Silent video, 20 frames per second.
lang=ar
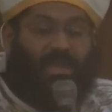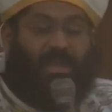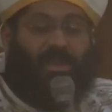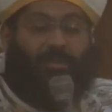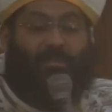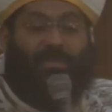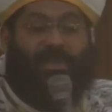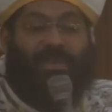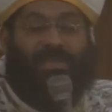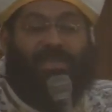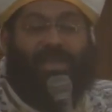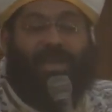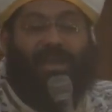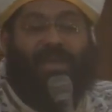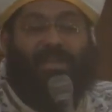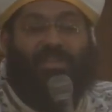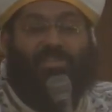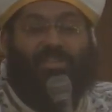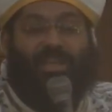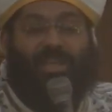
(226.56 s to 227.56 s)
كمان
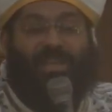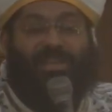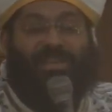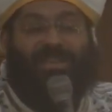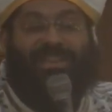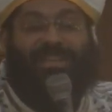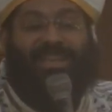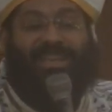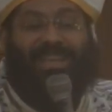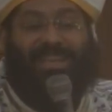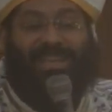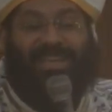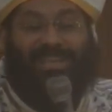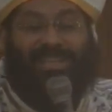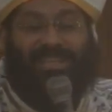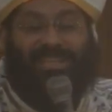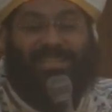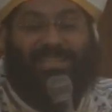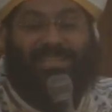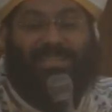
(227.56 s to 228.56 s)
علشان
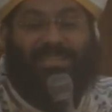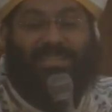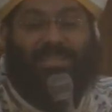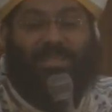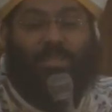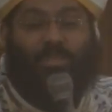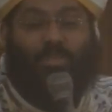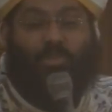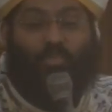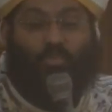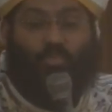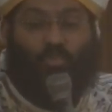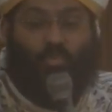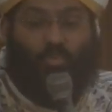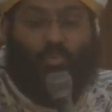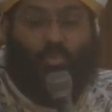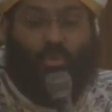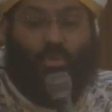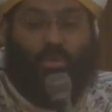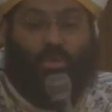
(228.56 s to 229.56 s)
نعكس
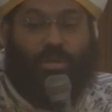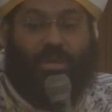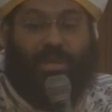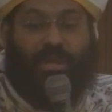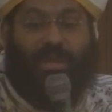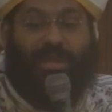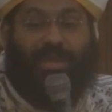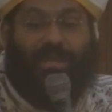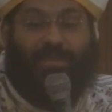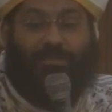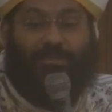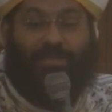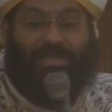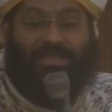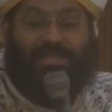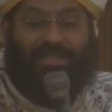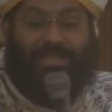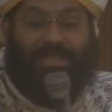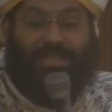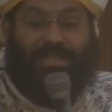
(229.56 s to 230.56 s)
نور
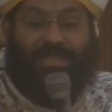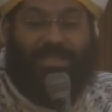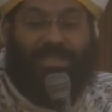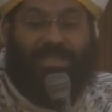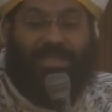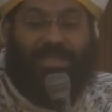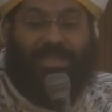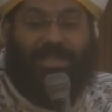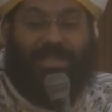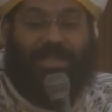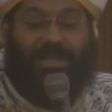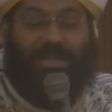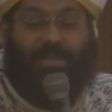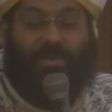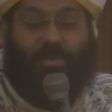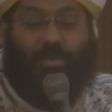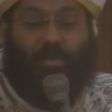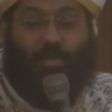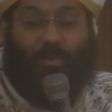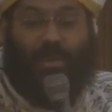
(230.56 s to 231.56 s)
المسيح اللي
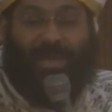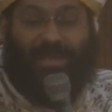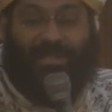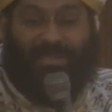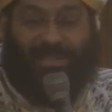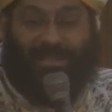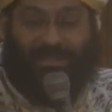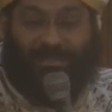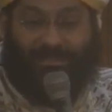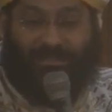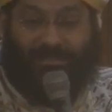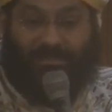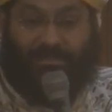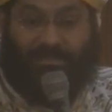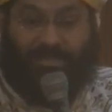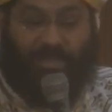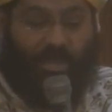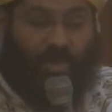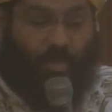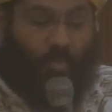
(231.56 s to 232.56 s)
جوانا
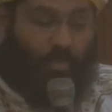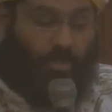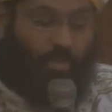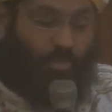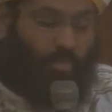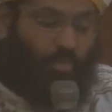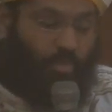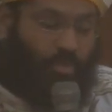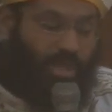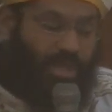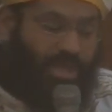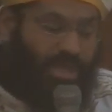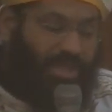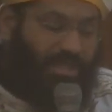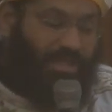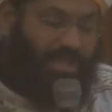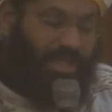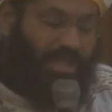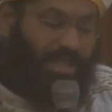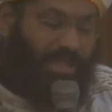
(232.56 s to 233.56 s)
ونكون
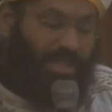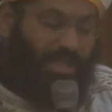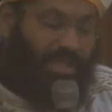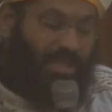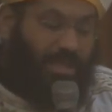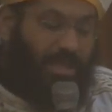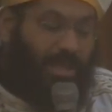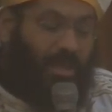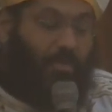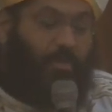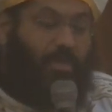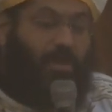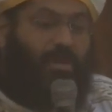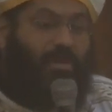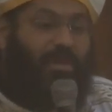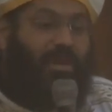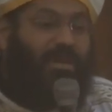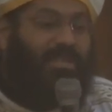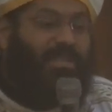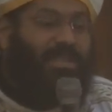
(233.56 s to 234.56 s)
احنا عبارة
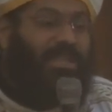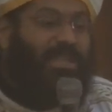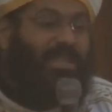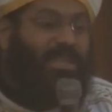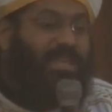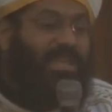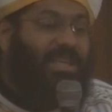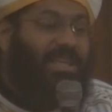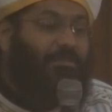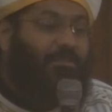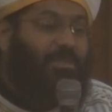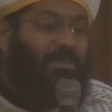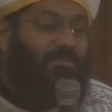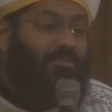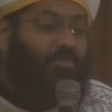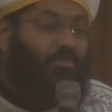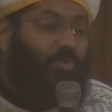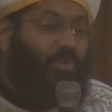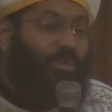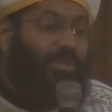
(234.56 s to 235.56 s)
عن انجيل مفتوح